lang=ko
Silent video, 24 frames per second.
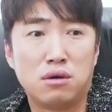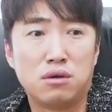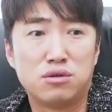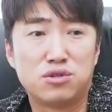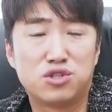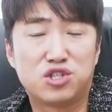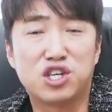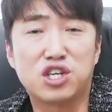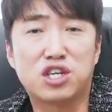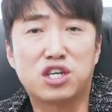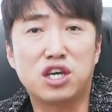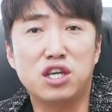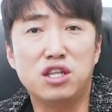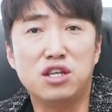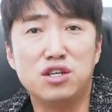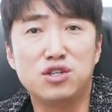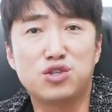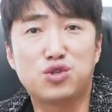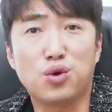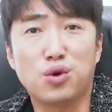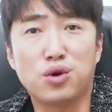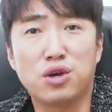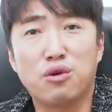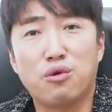지키는
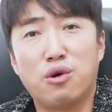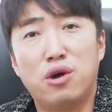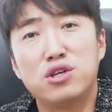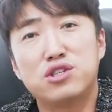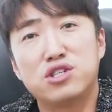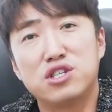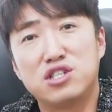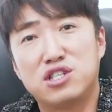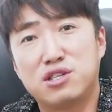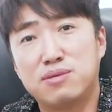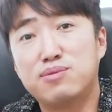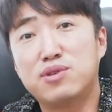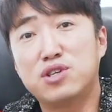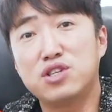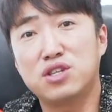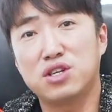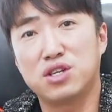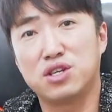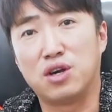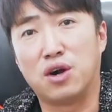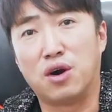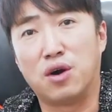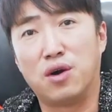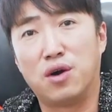쪽이 훨씬
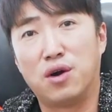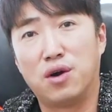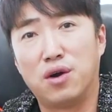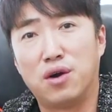쉽거든요.